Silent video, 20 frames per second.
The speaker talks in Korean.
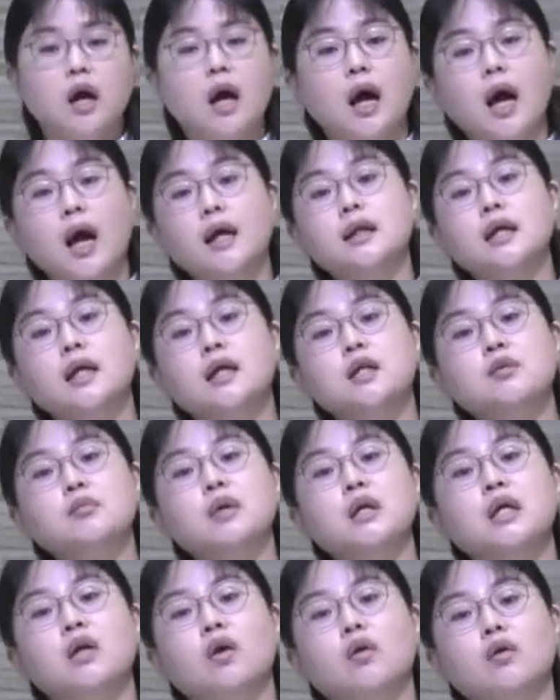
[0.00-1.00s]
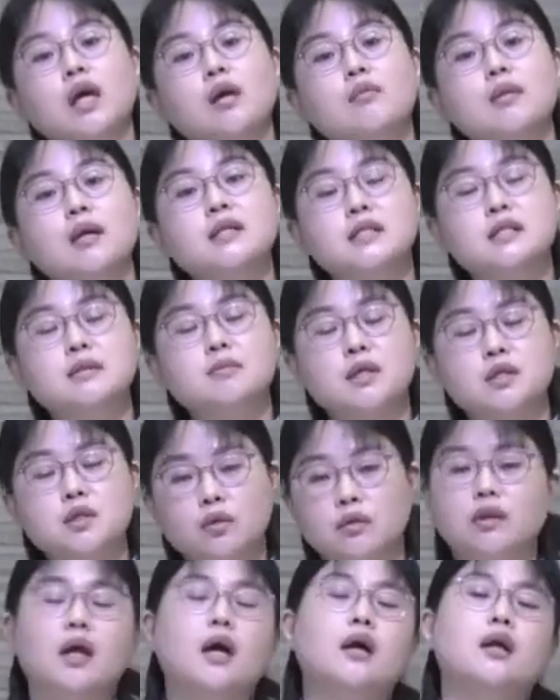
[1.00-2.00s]
하나님이 이렇게
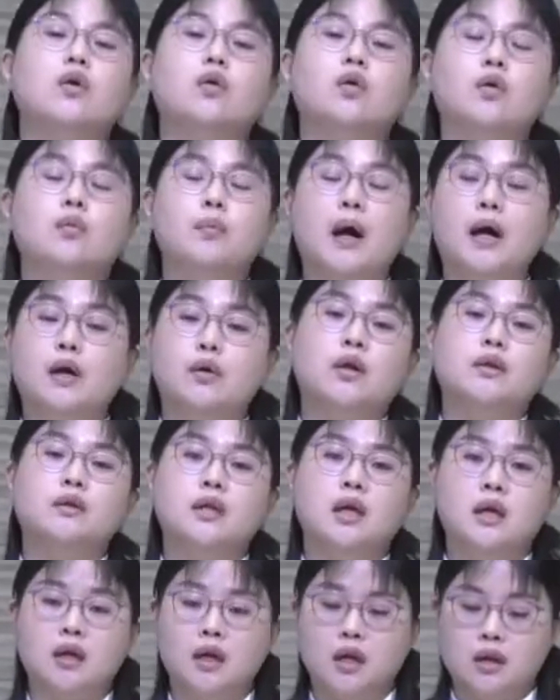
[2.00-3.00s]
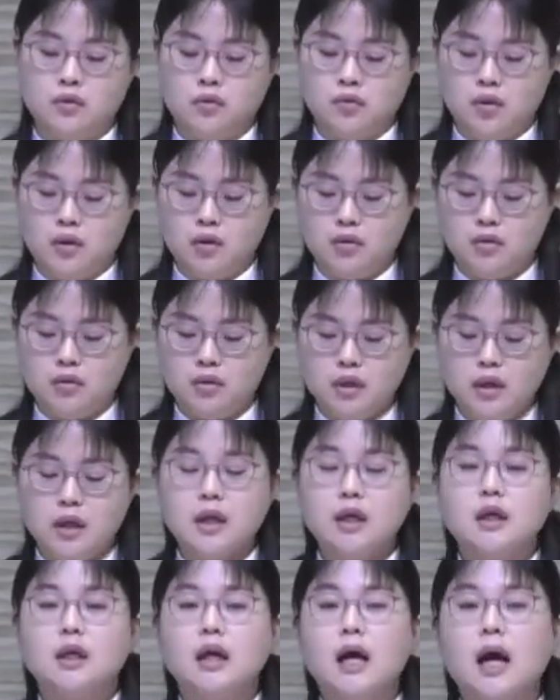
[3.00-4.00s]
말씀하셨다라고 바로한테 얘기하는 거예요.
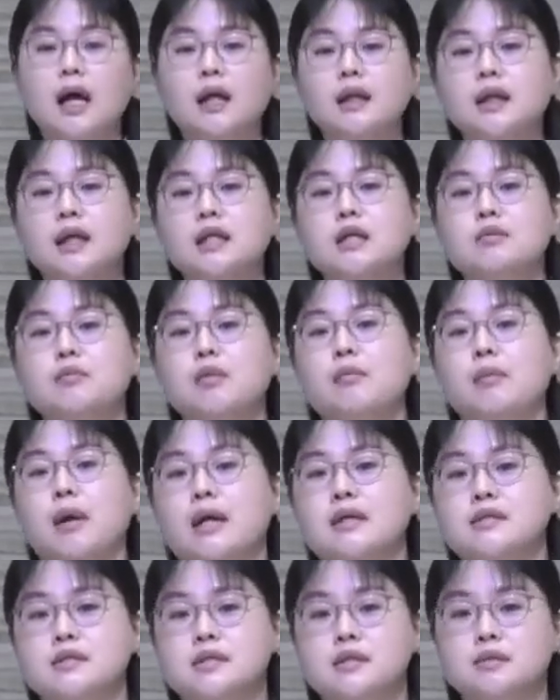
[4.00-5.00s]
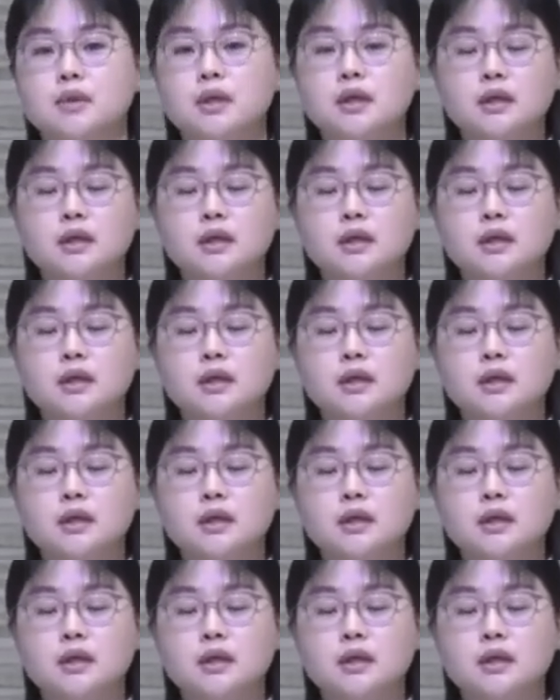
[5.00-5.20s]
그러니까 하나님의 말씀을